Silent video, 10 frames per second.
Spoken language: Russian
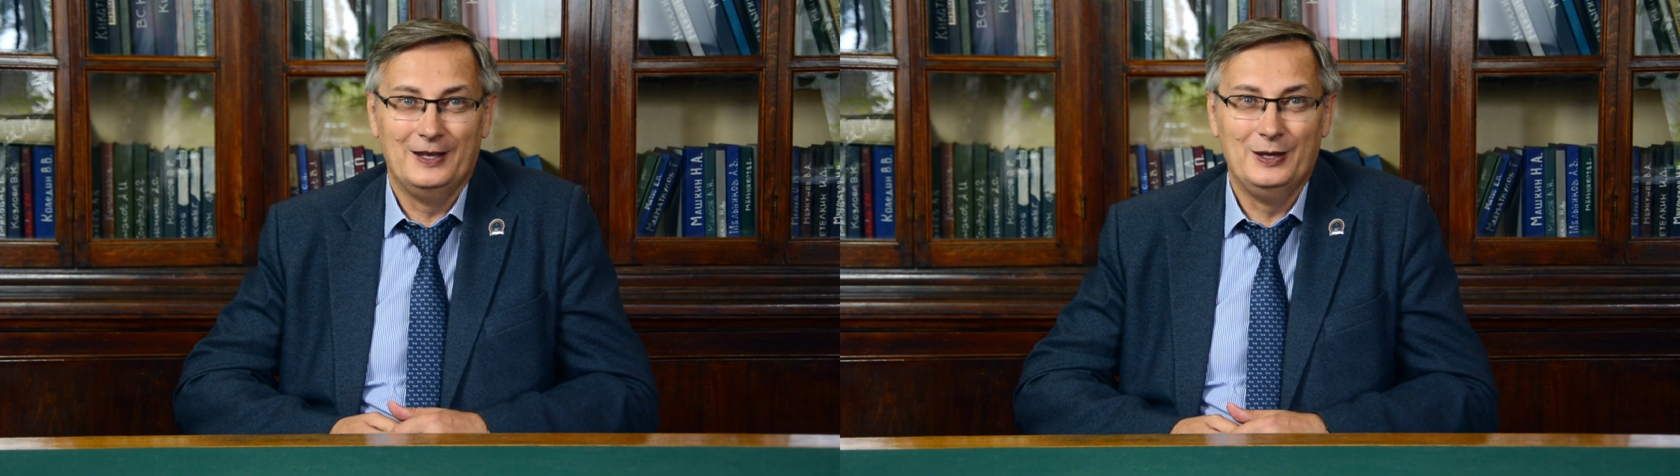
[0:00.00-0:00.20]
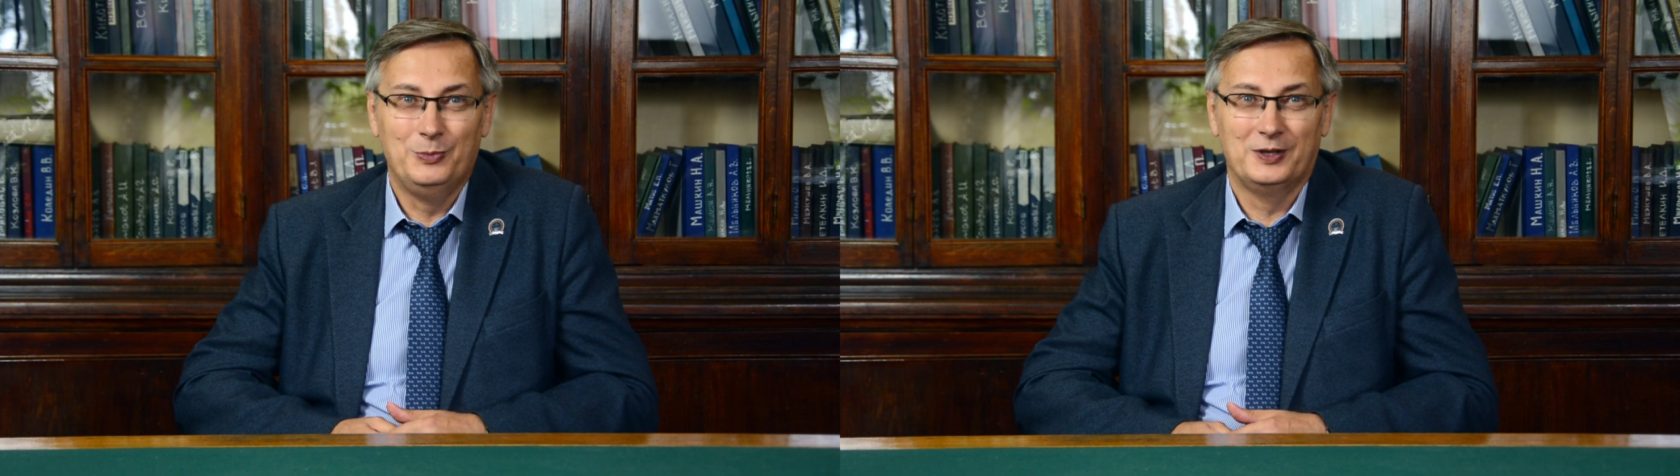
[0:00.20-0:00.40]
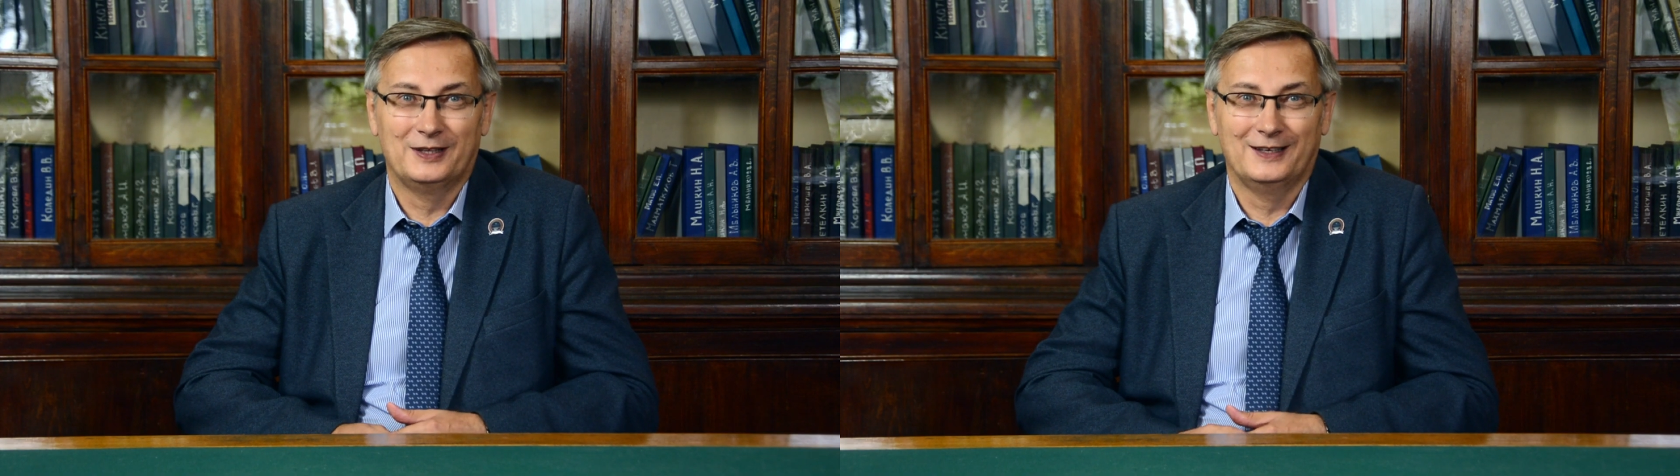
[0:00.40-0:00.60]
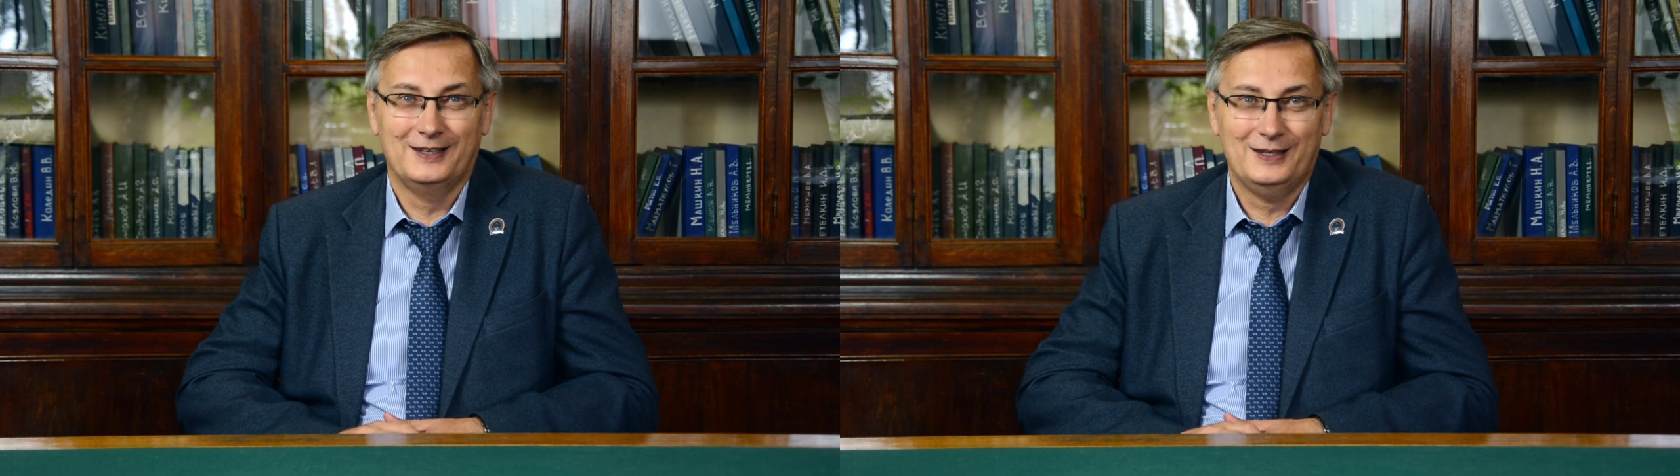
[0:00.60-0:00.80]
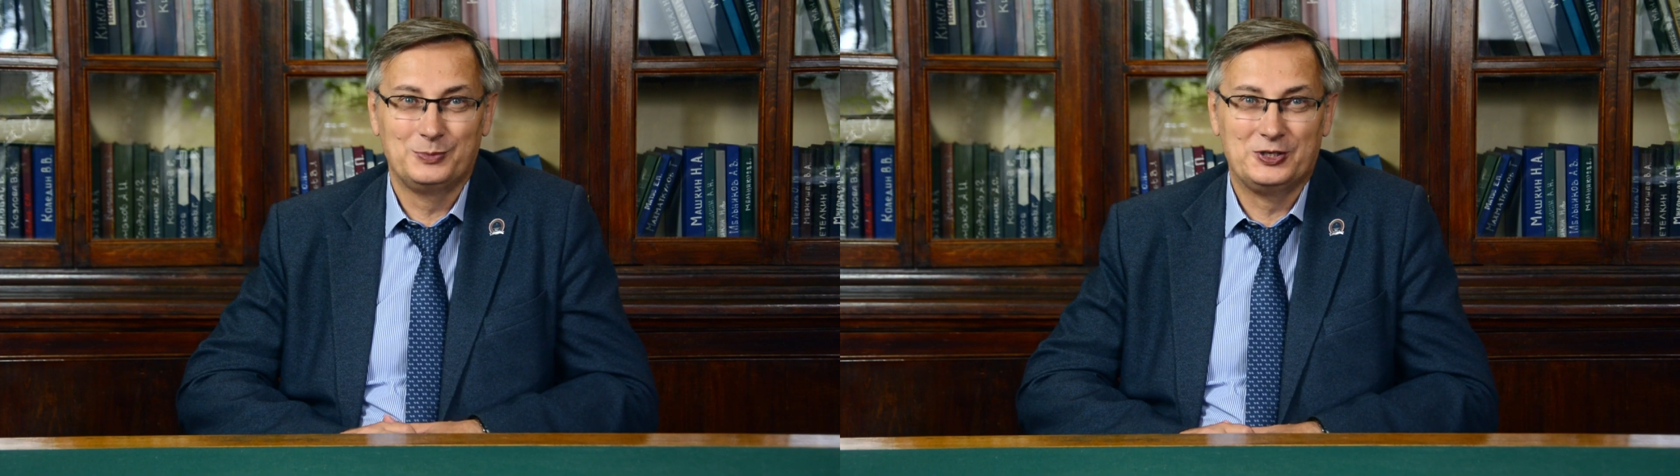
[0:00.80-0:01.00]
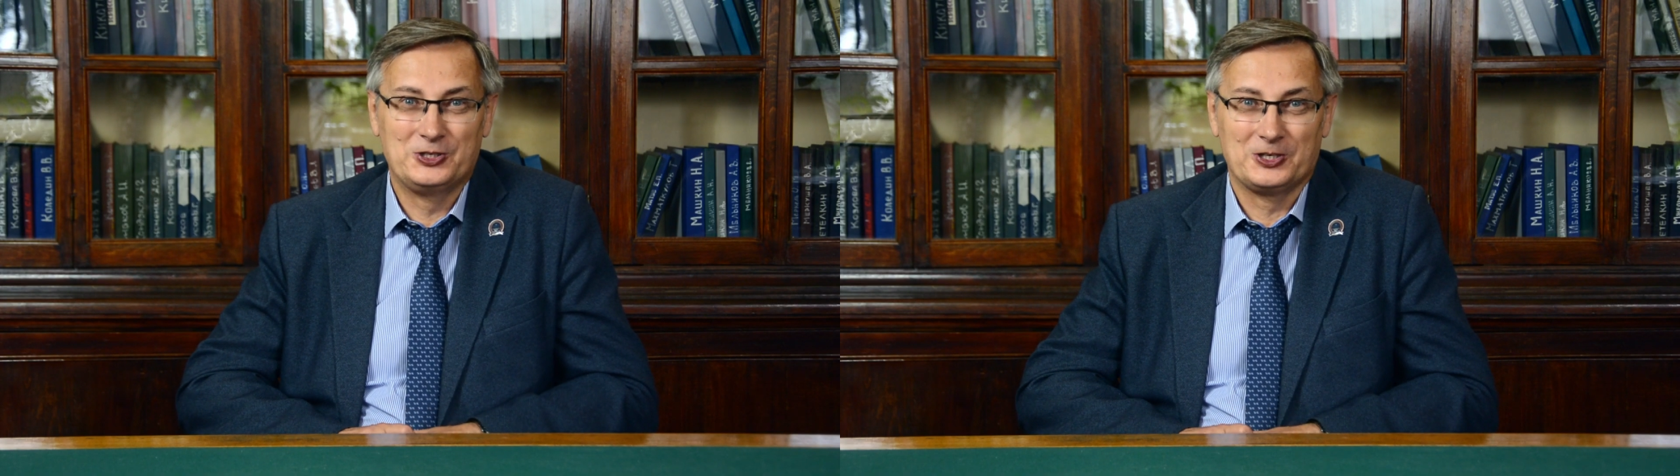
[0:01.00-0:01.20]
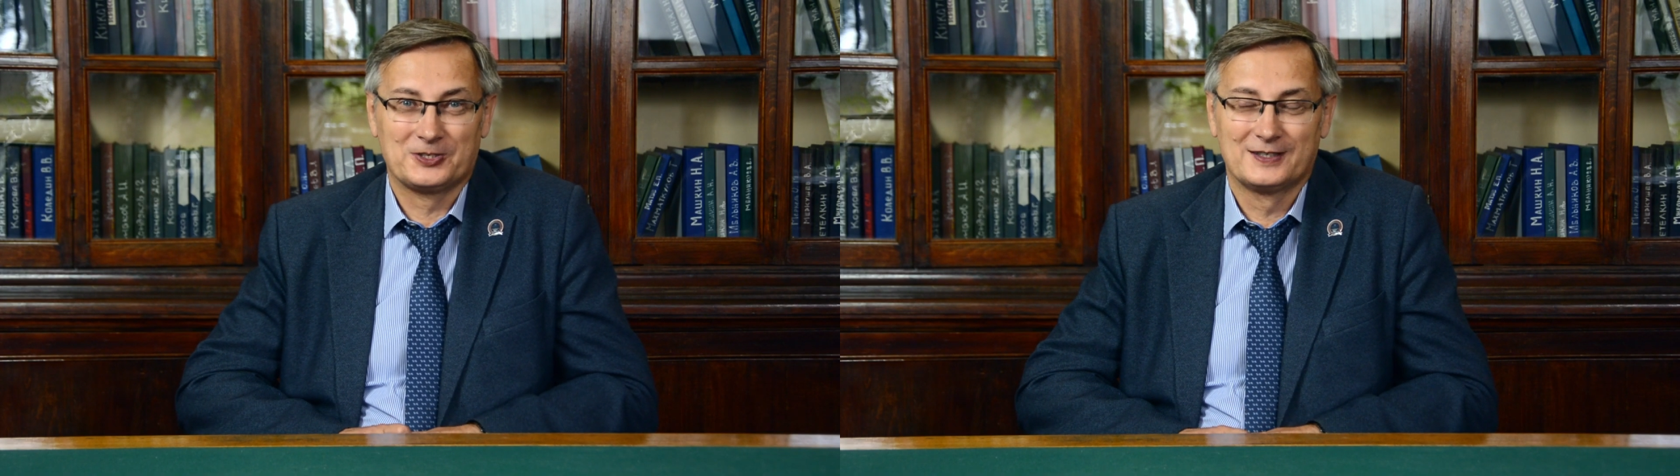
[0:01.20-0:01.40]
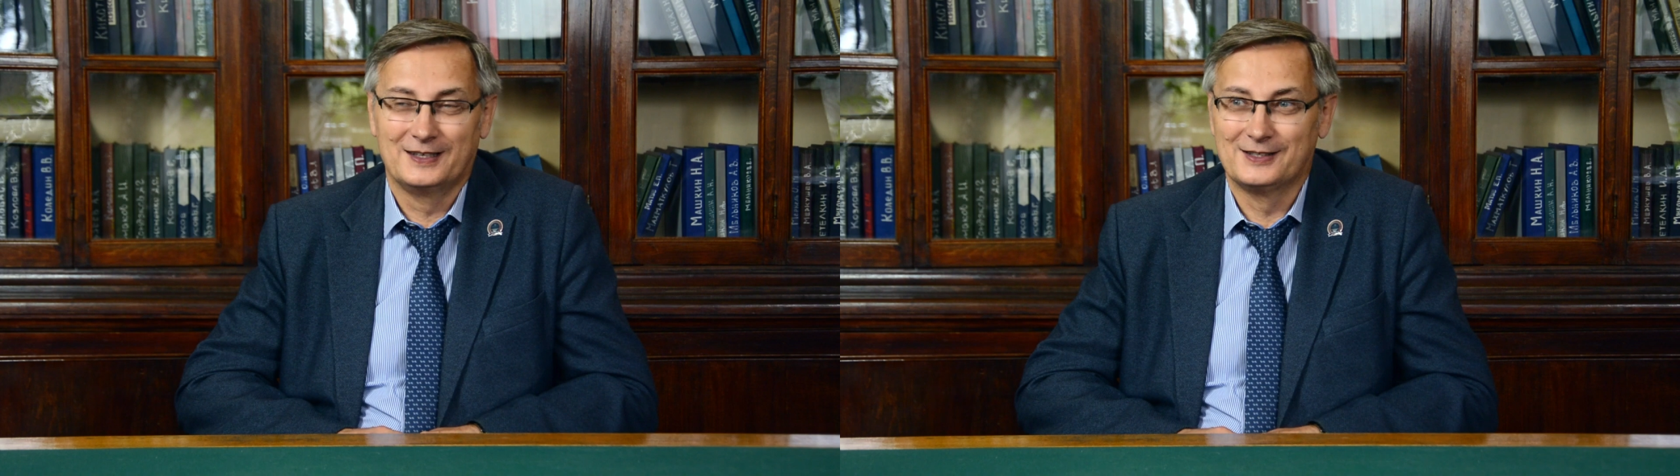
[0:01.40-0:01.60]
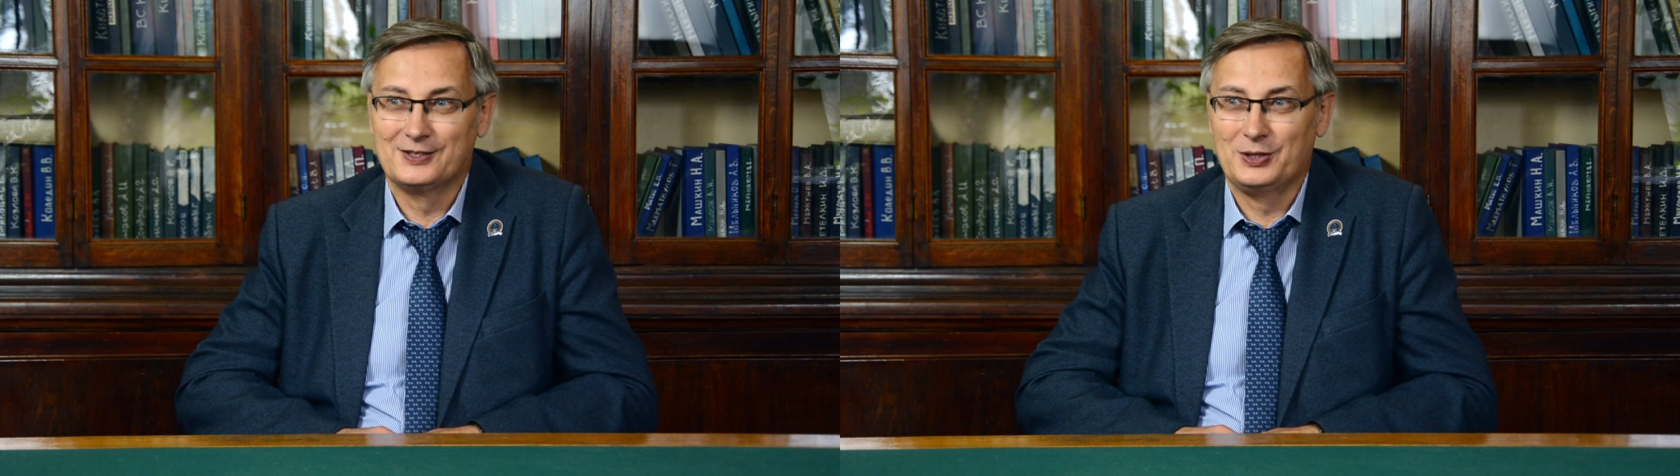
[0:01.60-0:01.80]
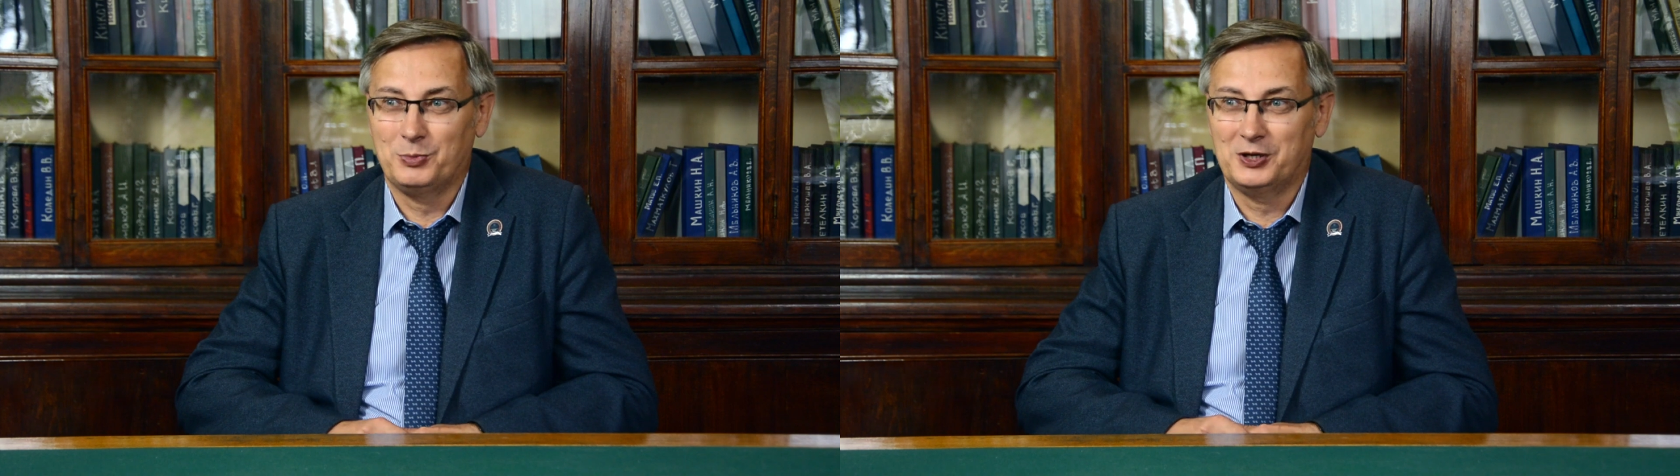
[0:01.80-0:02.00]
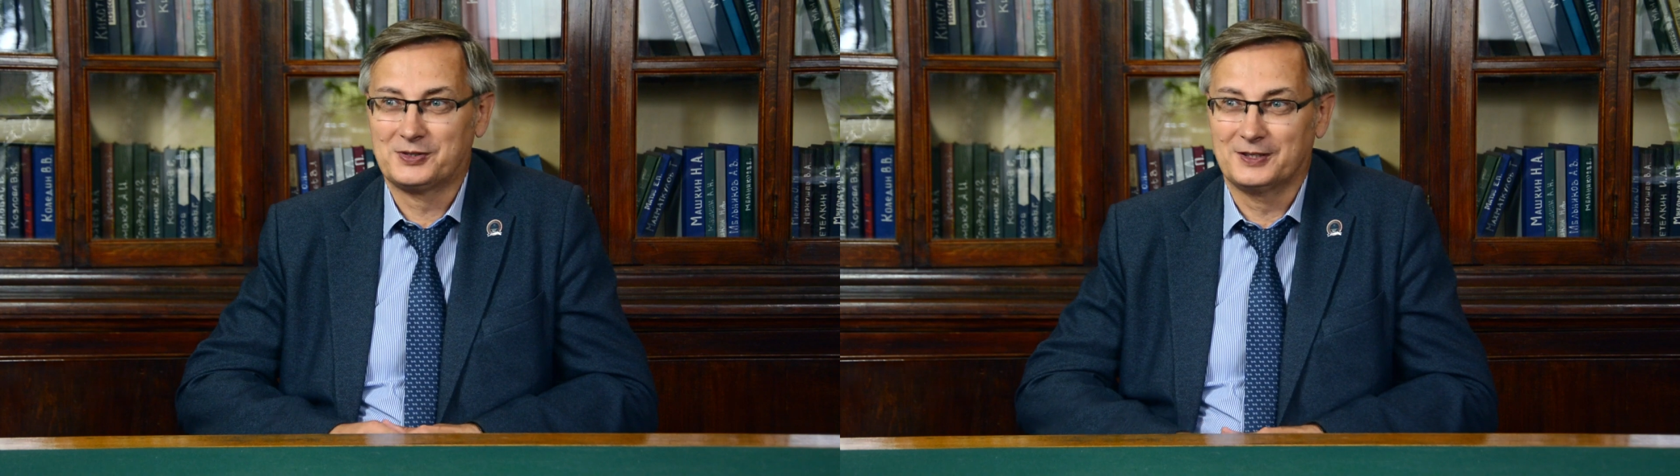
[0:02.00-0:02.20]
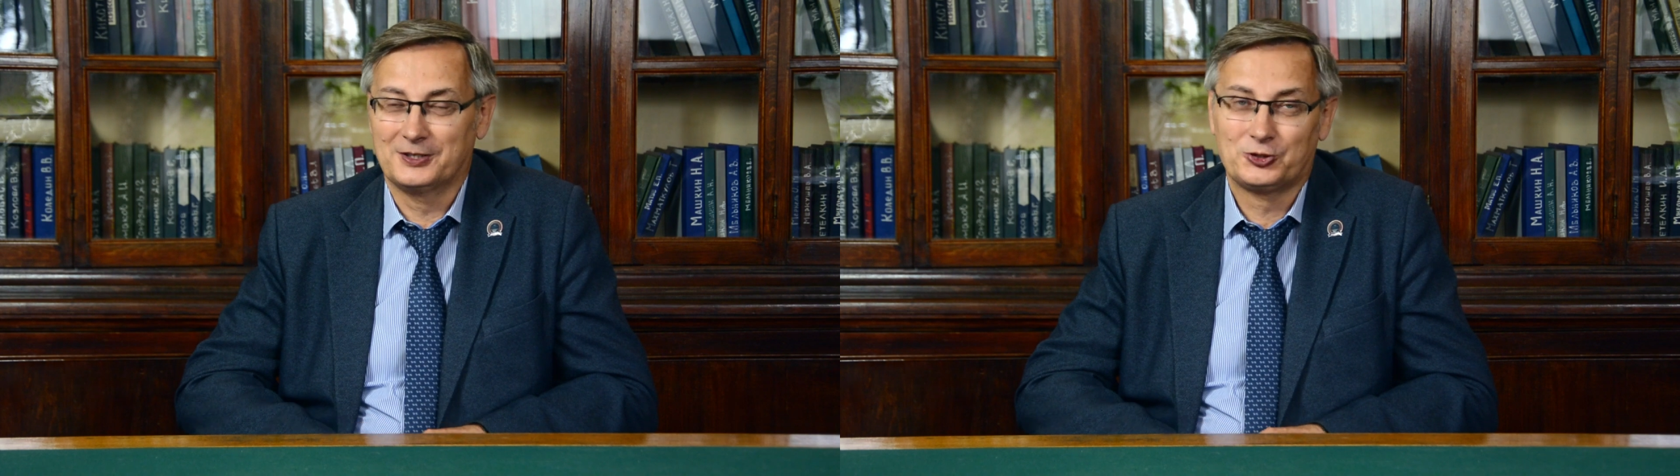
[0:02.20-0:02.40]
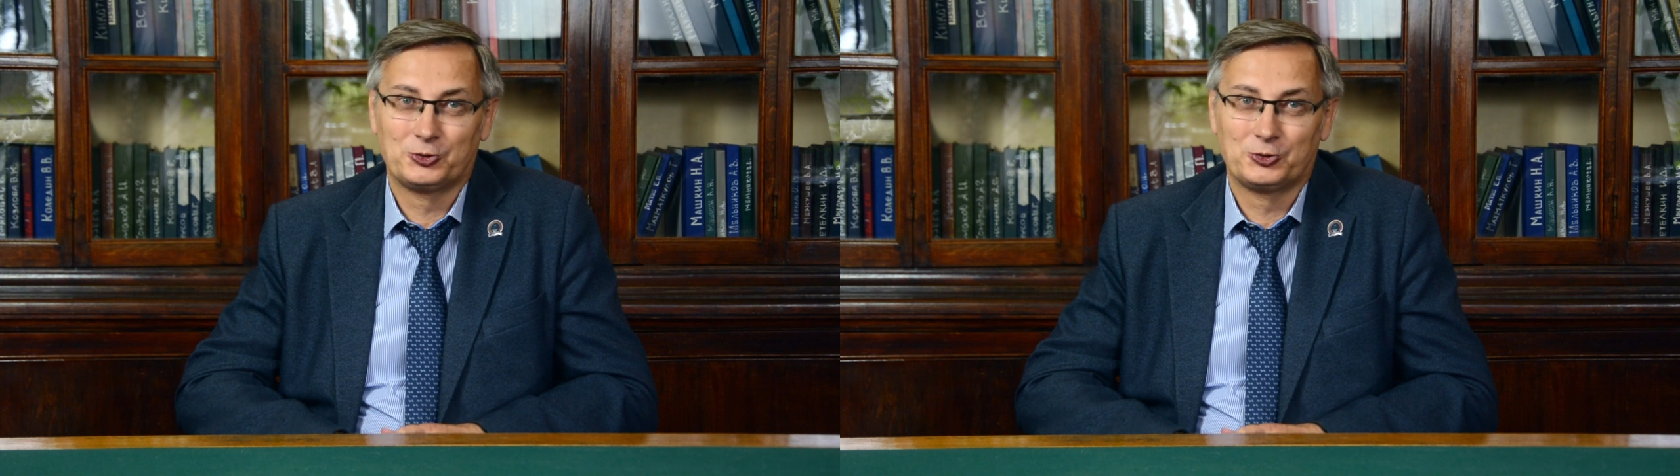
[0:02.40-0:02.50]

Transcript: И именно этим сейчас и занимаются наши